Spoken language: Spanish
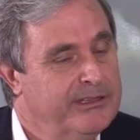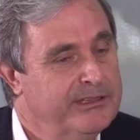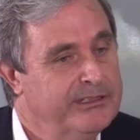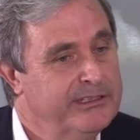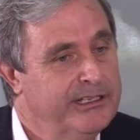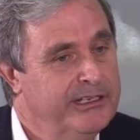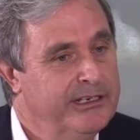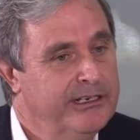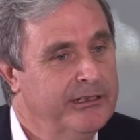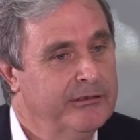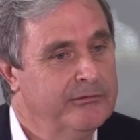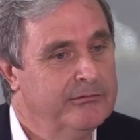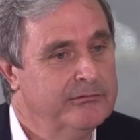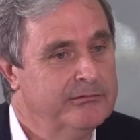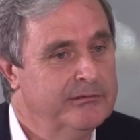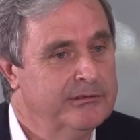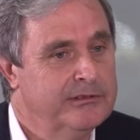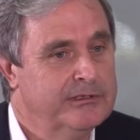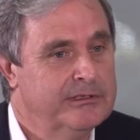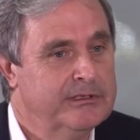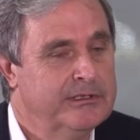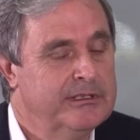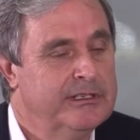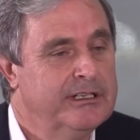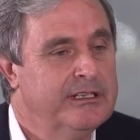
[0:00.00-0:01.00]
tiene
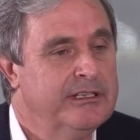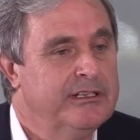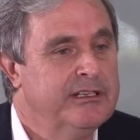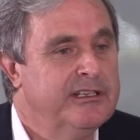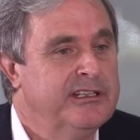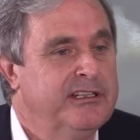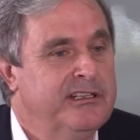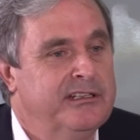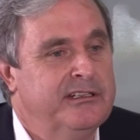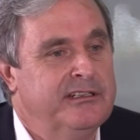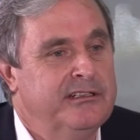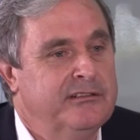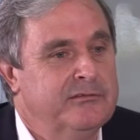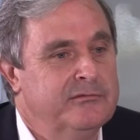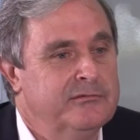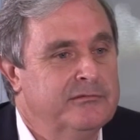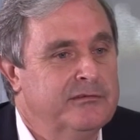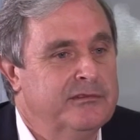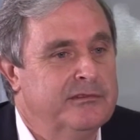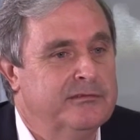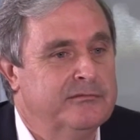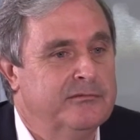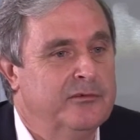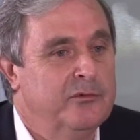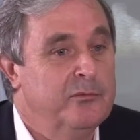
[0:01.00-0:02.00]
un, eh,
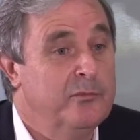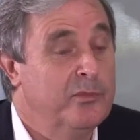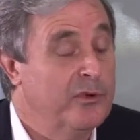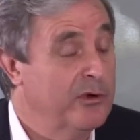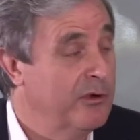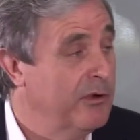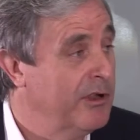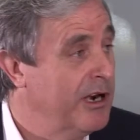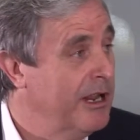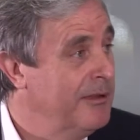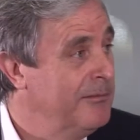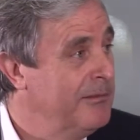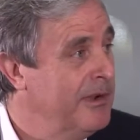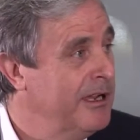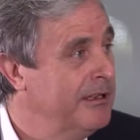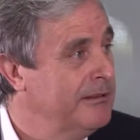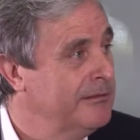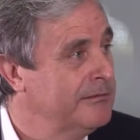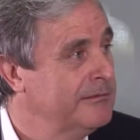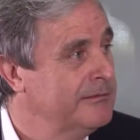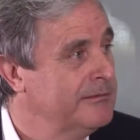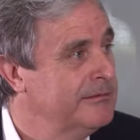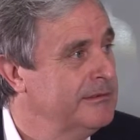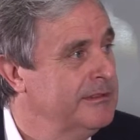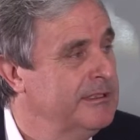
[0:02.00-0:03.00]
programa
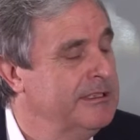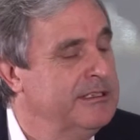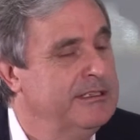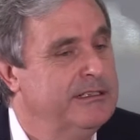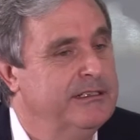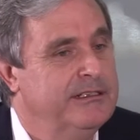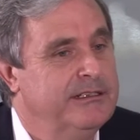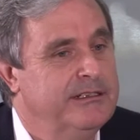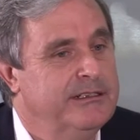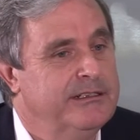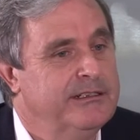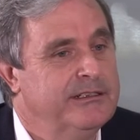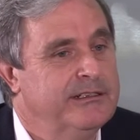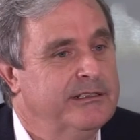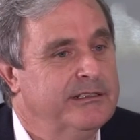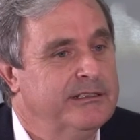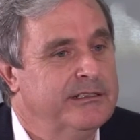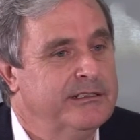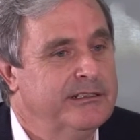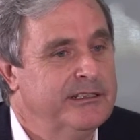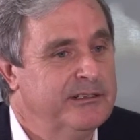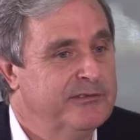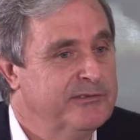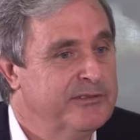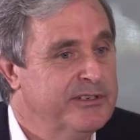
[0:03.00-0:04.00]

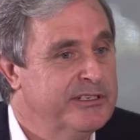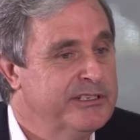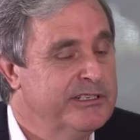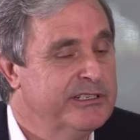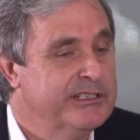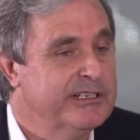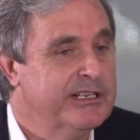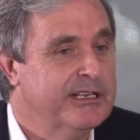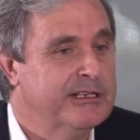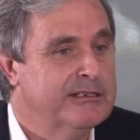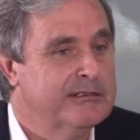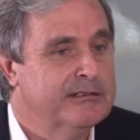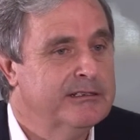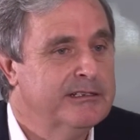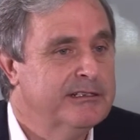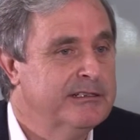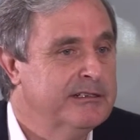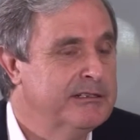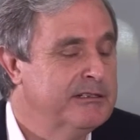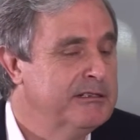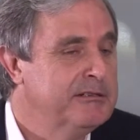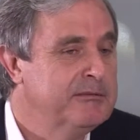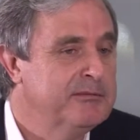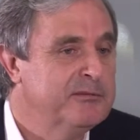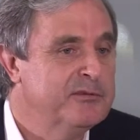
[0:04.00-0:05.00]
eh, de física
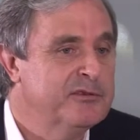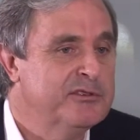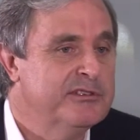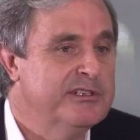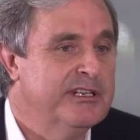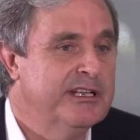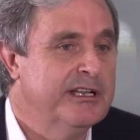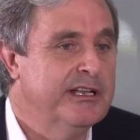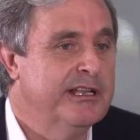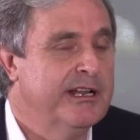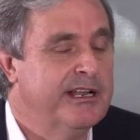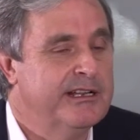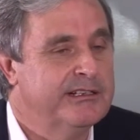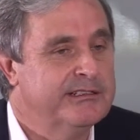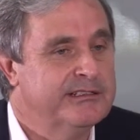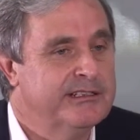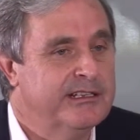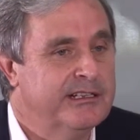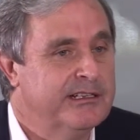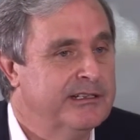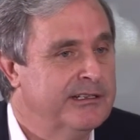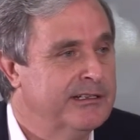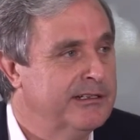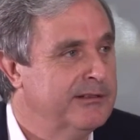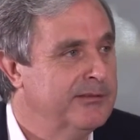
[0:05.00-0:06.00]
que pues, llegará
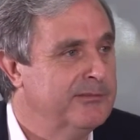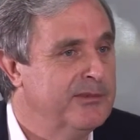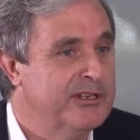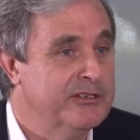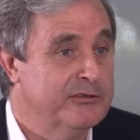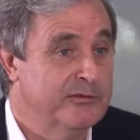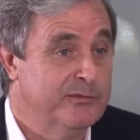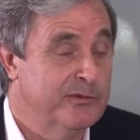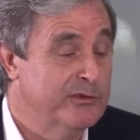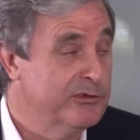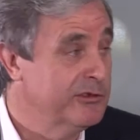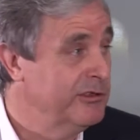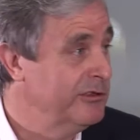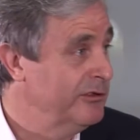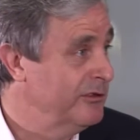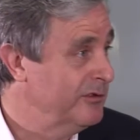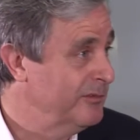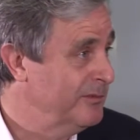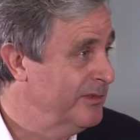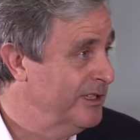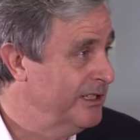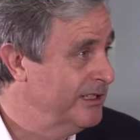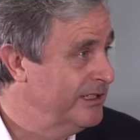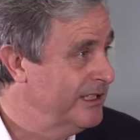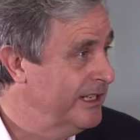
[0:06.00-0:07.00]
hasta más o menos el
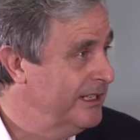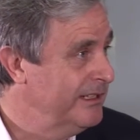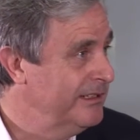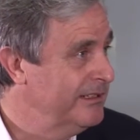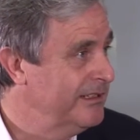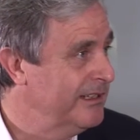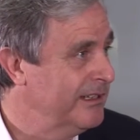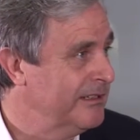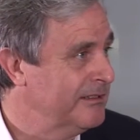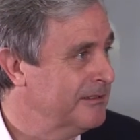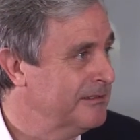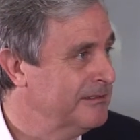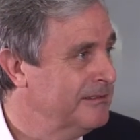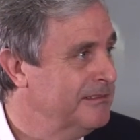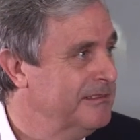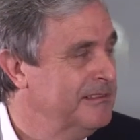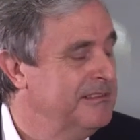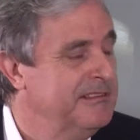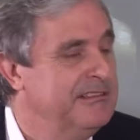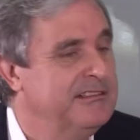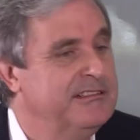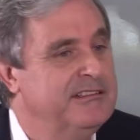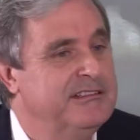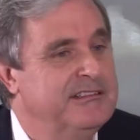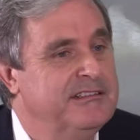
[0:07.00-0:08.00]
2030,
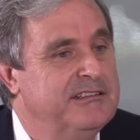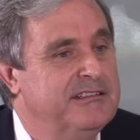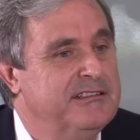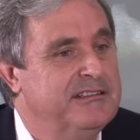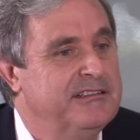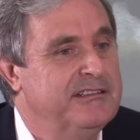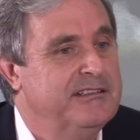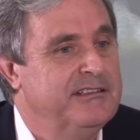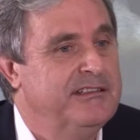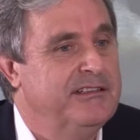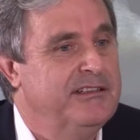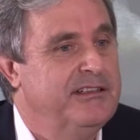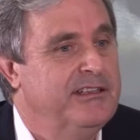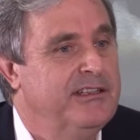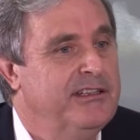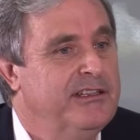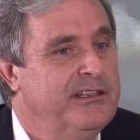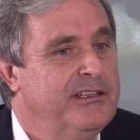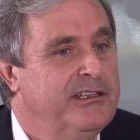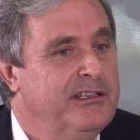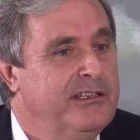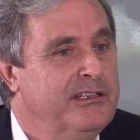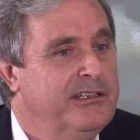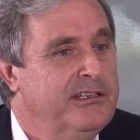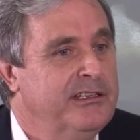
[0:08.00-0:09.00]

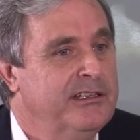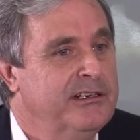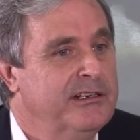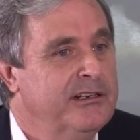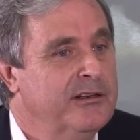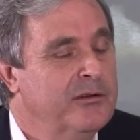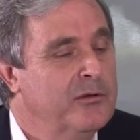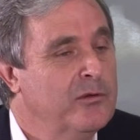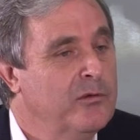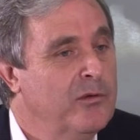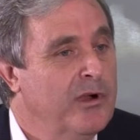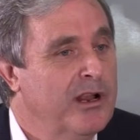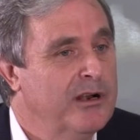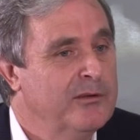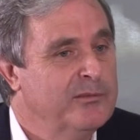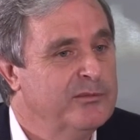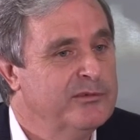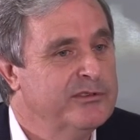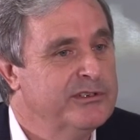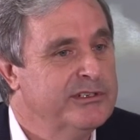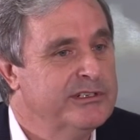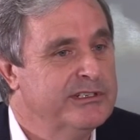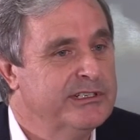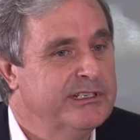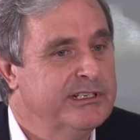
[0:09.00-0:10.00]
y en el cual
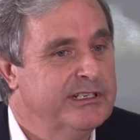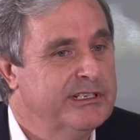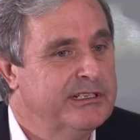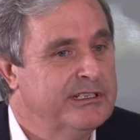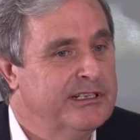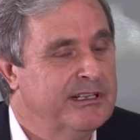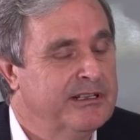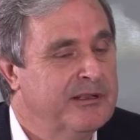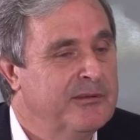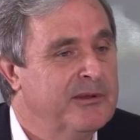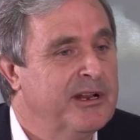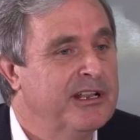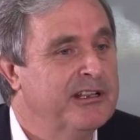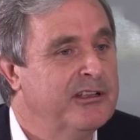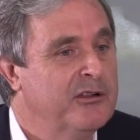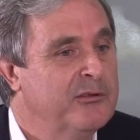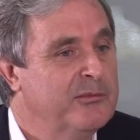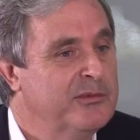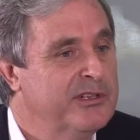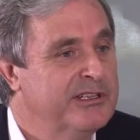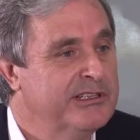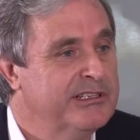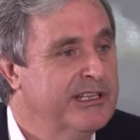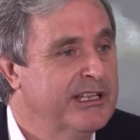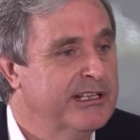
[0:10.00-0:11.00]
pues, eh, habrá que
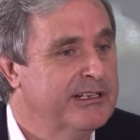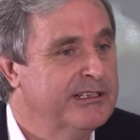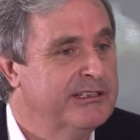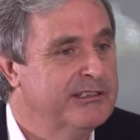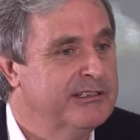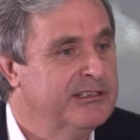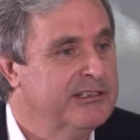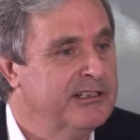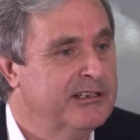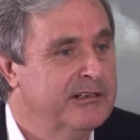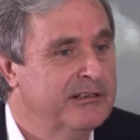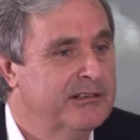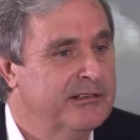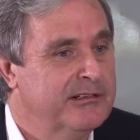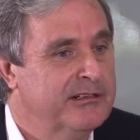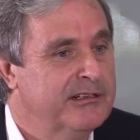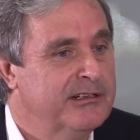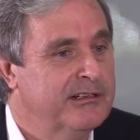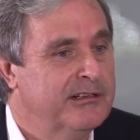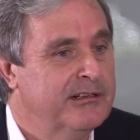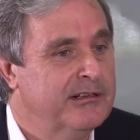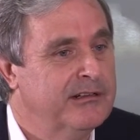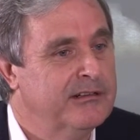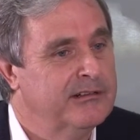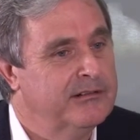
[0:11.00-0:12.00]
aumentar el,
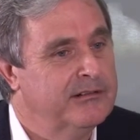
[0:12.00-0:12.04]
eh,